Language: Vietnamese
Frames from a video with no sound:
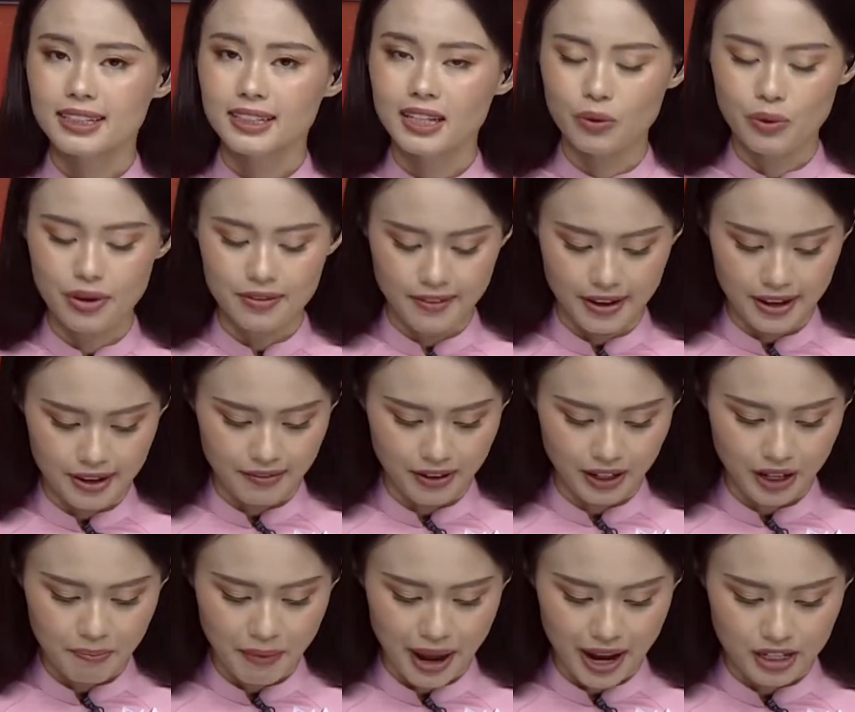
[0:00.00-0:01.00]
Thưa quý vị và
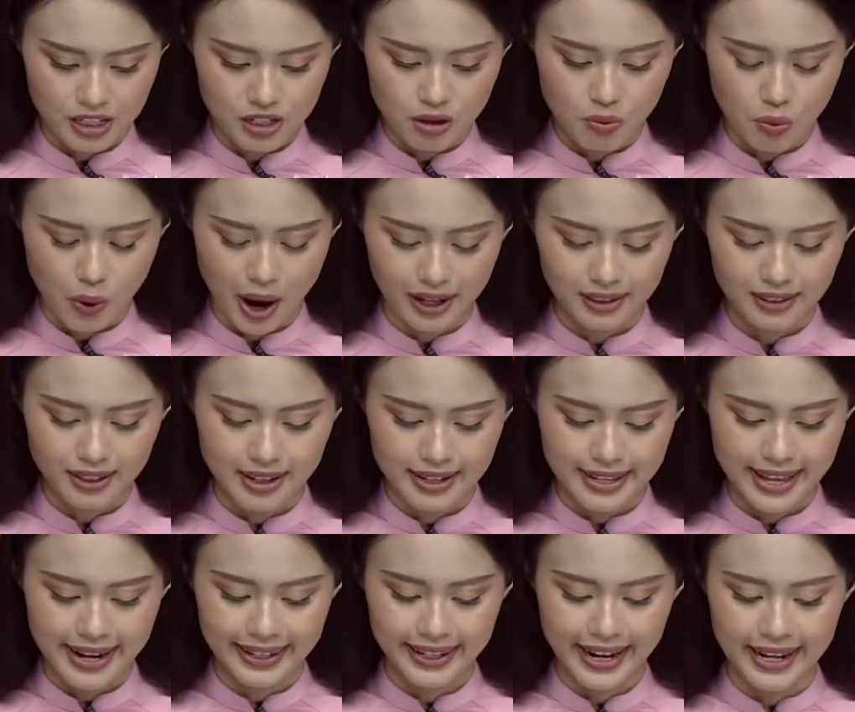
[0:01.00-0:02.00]
các bạn, trong khoảng thời
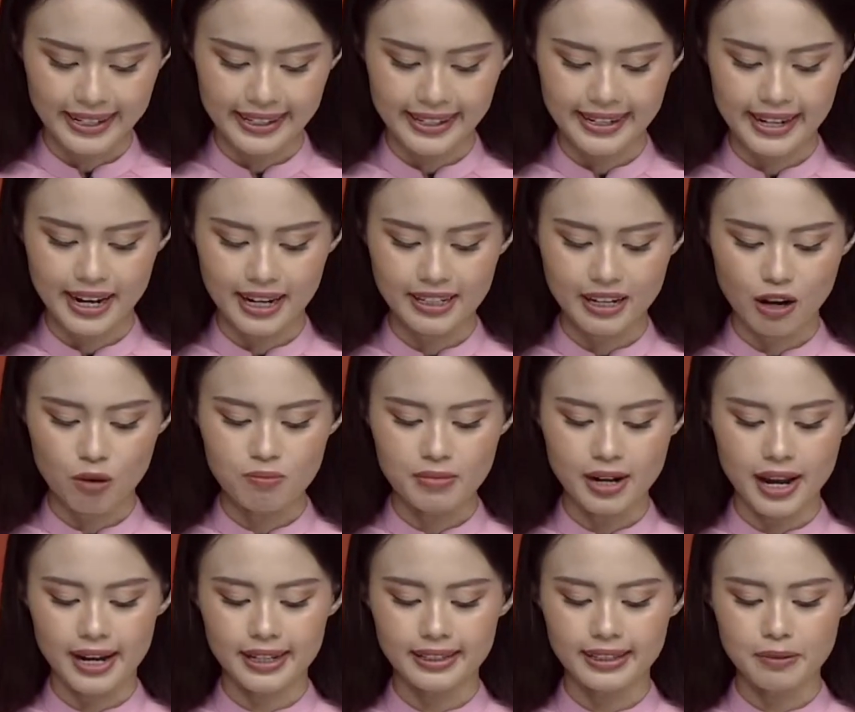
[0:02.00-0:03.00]
gian này thì nắng nóng
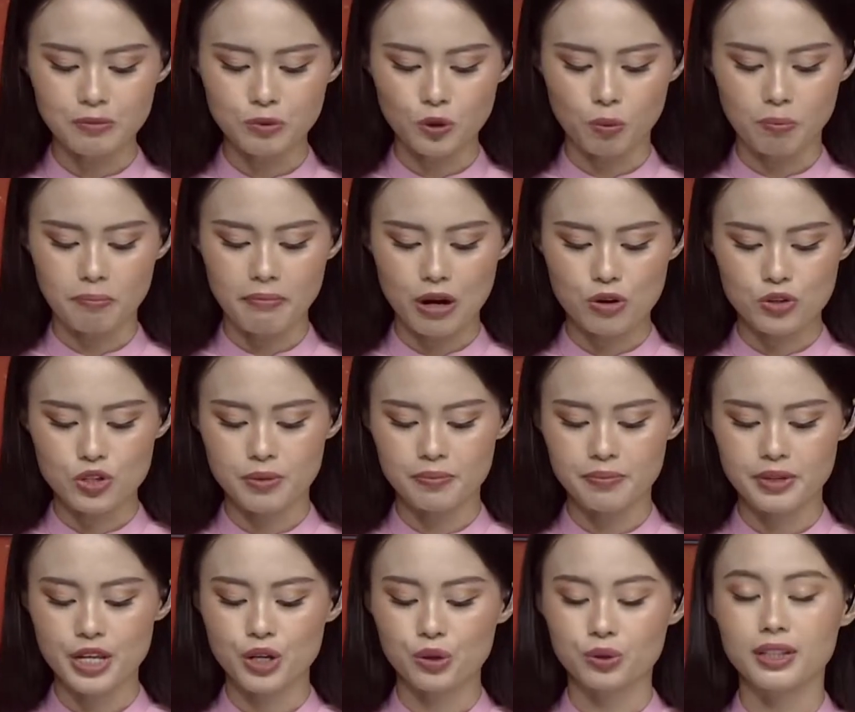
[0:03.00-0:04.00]
lại tiếp tục bao
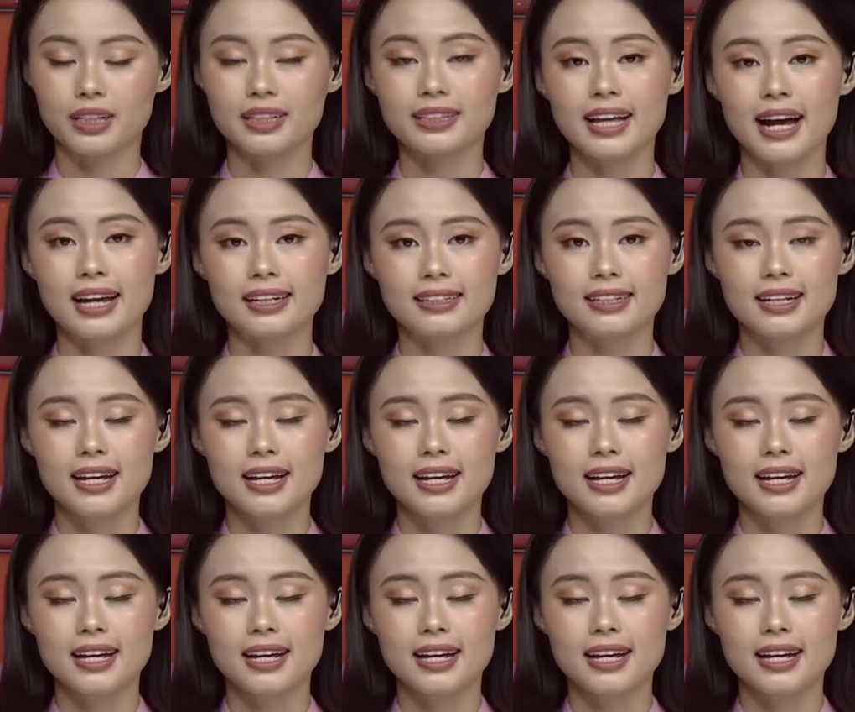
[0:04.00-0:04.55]
trùm nhiều tỉnh thành.